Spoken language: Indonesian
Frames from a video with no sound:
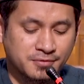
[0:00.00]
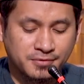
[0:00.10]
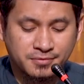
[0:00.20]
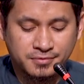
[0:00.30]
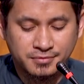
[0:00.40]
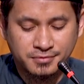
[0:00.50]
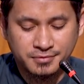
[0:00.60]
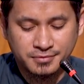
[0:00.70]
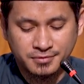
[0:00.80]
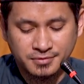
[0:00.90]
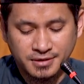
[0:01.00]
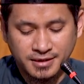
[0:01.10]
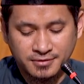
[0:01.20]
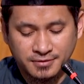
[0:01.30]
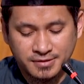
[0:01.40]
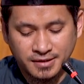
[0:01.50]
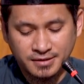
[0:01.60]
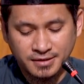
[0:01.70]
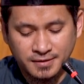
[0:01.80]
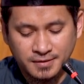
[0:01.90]
uzur lihat
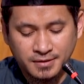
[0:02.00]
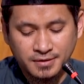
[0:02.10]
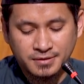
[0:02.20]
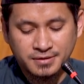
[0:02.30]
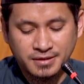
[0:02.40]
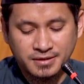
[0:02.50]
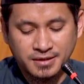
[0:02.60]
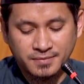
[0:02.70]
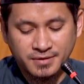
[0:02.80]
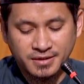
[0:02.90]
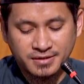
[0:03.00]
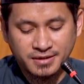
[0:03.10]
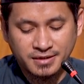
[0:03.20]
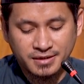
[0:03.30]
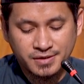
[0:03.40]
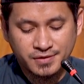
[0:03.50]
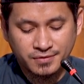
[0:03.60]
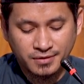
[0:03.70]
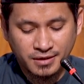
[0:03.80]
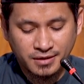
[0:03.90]
tulisannya ya. tidak mengerjakan
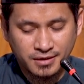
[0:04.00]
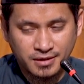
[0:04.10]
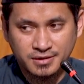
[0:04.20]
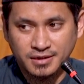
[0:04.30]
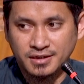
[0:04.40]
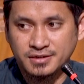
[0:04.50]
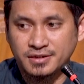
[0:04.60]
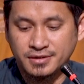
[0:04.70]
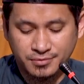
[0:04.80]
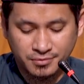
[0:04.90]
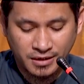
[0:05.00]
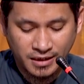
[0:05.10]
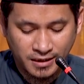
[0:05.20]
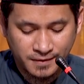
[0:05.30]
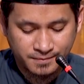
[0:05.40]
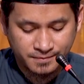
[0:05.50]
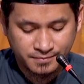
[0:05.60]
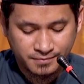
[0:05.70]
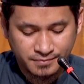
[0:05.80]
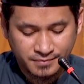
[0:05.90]
sholat ada dua
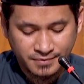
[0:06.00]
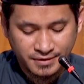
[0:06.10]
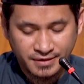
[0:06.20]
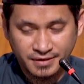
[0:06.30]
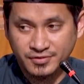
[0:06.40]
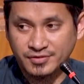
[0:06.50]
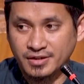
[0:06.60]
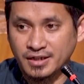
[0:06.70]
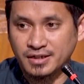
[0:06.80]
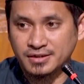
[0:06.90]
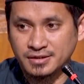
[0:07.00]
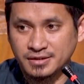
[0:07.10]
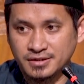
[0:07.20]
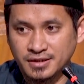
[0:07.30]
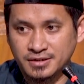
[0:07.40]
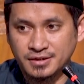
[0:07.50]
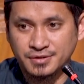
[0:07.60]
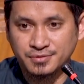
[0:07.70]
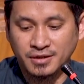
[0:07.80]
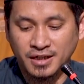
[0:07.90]
isnani ada
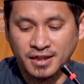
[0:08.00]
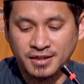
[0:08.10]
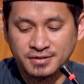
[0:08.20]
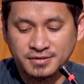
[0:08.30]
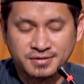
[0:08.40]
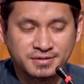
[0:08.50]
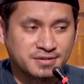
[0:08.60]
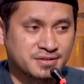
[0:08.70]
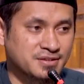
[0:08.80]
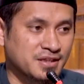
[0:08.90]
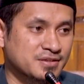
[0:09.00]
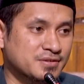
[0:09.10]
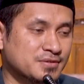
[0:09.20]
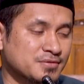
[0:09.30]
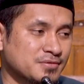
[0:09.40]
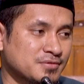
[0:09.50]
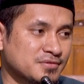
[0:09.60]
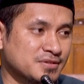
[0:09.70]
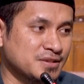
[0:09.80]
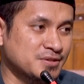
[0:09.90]
dua
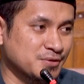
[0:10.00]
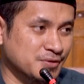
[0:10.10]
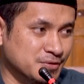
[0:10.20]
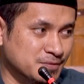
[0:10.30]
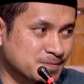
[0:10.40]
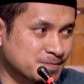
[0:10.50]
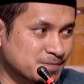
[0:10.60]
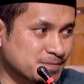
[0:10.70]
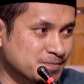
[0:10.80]
satu tidur